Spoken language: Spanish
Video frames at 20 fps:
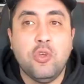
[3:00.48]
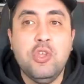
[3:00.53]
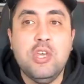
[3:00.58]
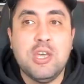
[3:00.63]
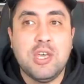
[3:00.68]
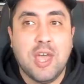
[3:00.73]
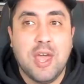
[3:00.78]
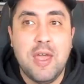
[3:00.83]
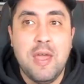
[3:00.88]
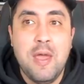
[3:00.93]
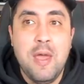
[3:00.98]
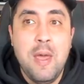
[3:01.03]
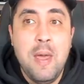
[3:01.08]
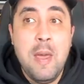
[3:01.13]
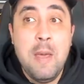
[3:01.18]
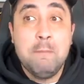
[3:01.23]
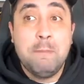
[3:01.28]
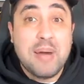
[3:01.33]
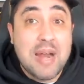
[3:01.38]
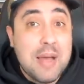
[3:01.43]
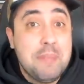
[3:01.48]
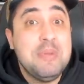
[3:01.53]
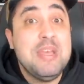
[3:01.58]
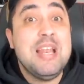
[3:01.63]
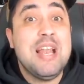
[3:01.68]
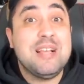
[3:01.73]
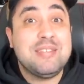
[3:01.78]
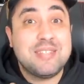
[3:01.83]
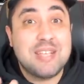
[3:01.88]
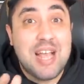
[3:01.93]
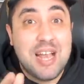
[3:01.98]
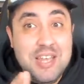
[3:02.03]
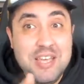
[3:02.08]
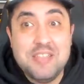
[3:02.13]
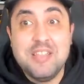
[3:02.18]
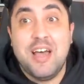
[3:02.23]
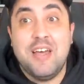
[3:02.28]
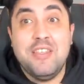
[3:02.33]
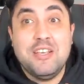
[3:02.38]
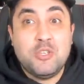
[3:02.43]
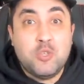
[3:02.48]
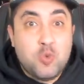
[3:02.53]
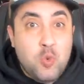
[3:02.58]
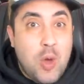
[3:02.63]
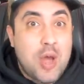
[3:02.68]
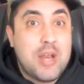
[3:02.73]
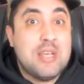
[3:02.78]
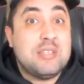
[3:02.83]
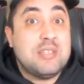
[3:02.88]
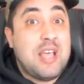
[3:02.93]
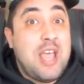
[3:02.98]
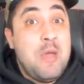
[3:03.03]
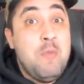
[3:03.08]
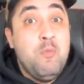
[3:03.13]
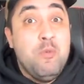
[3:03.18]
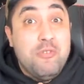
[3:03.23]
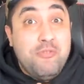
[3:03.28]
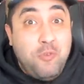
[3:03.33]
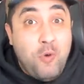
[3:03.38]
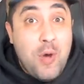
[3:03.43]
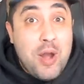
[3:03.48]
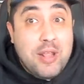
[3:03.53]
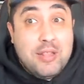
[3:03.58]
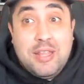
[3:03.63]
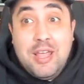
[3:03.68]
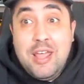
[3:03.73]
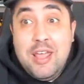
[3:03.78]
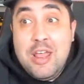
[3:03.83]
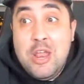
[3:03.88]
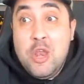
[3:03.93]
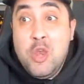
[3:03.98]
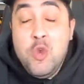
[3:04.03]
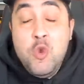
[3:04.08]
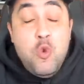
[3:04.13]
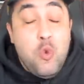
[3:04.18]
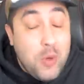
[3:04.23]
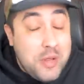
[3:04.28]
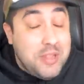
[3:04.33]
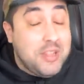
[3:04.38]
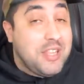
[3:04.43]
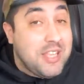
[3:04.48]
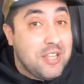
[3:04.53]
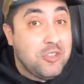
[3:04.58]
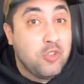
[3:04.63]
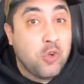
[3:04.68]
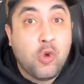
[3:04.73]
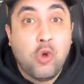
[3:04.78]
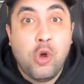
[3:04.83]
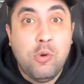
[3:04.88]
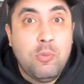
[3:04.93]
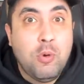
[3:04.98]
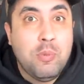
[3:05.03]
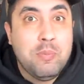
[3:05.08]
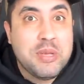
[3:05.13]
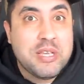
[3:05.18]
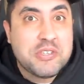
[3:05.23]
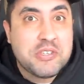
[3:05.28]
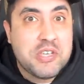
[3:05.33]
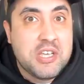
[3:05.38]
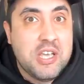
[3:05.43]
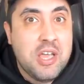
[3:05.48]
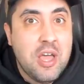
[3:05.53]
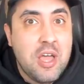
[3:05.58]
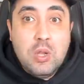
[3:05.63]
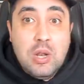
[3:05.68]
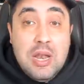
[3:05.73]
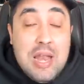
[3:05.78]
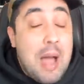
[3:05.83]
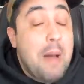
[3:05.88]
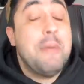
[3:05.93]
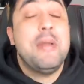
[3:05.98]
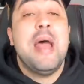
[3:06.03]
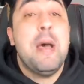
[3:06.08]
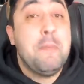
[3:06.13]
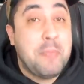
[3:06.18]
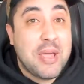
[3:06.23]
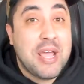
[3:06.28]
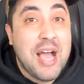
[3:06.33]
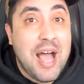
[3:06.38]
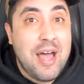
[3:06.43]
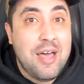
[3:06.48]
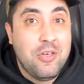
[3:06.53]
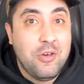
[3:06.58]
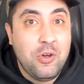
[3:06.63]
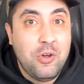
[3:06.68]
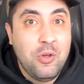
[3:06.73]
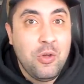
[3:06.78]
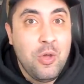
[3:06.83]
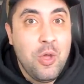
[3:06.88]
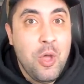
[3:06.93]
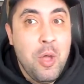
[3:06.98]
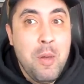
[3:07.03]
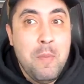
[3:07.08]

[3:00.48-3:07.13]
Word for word: dije, para mí la salida de Suárez es muy fuerte. No entiendo cómo Messi la habrá pegado.